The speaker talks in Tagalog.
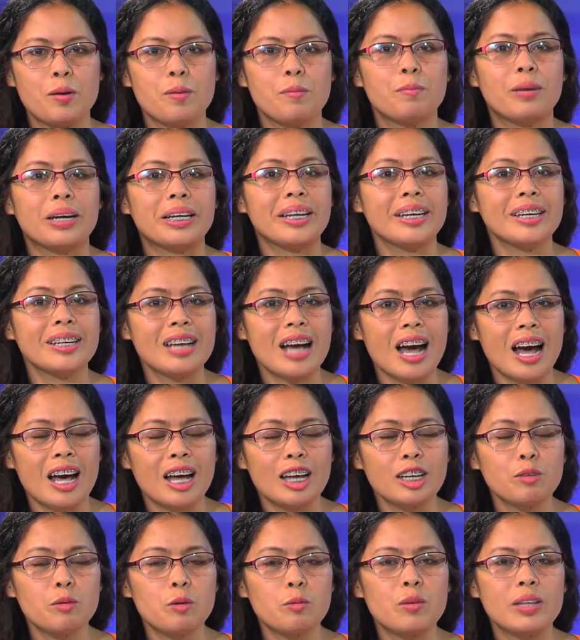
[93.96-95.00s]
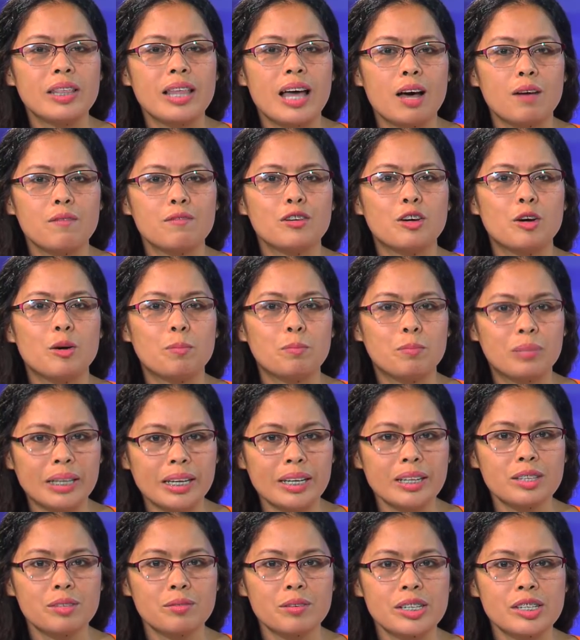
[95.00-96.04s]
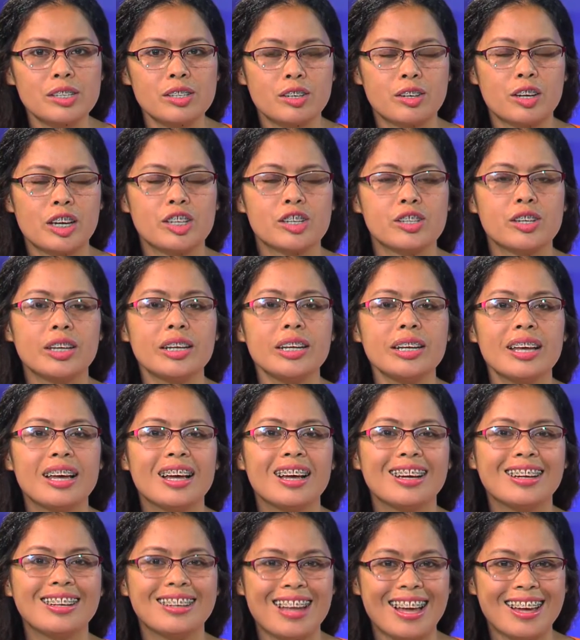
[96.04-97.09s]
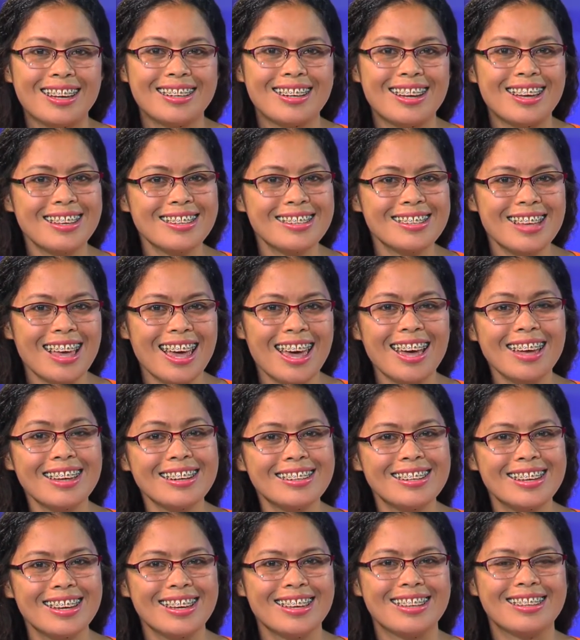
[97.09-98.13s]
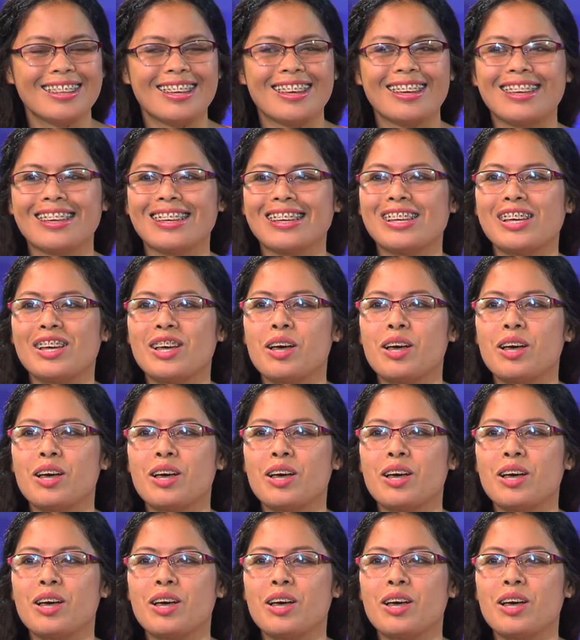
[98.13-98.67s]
But in God we will have complete restoration, gladness, and healing.